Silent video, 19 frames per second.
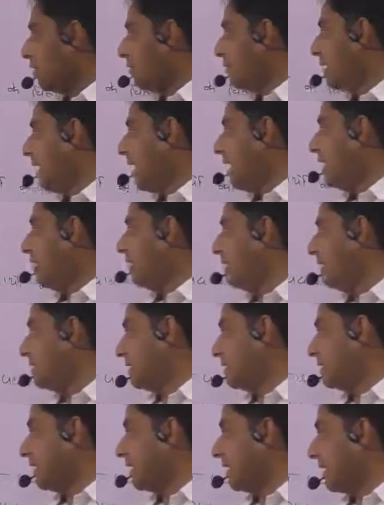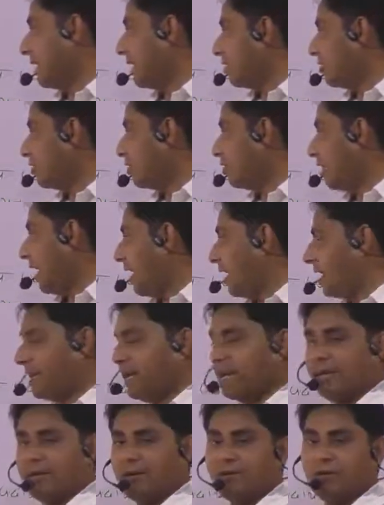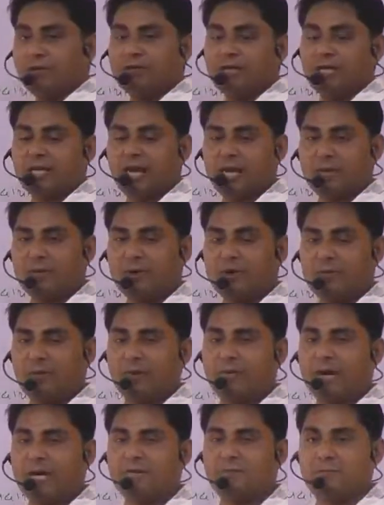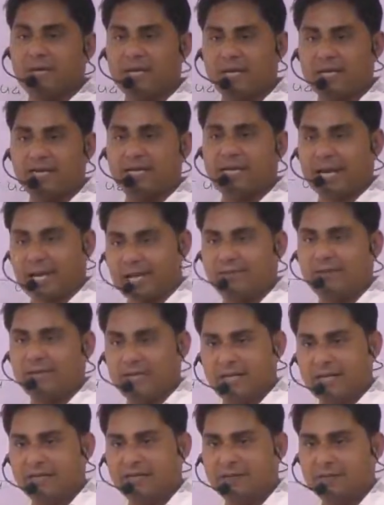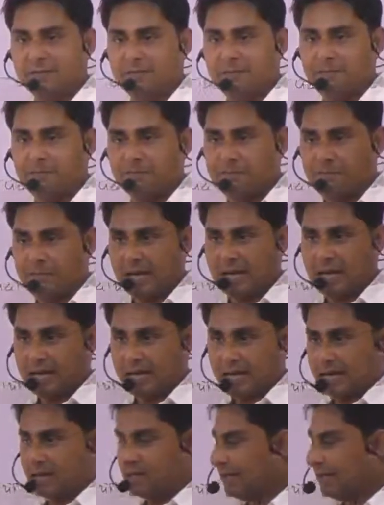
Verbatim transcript: तो हम डालने वाली चीज़ देखेंगे कि जो डाल रहे हैं उसकी गर्म होने पर बास बनेगी या नहीं बनेगी ठीक है